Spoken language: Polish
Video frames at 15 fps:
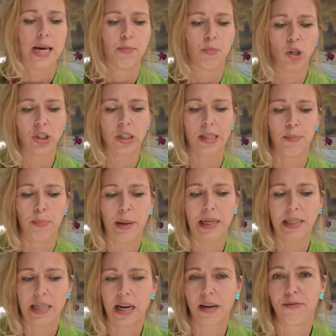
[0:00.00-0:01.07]
Może ta
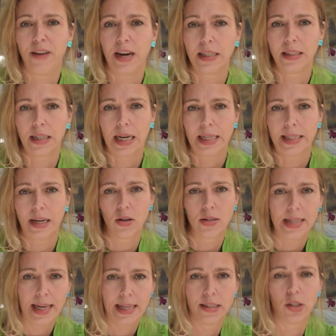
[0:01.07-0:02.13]
Pani jak fajnie gada o
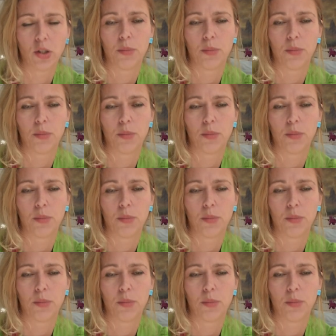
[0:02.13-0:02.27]
seksie,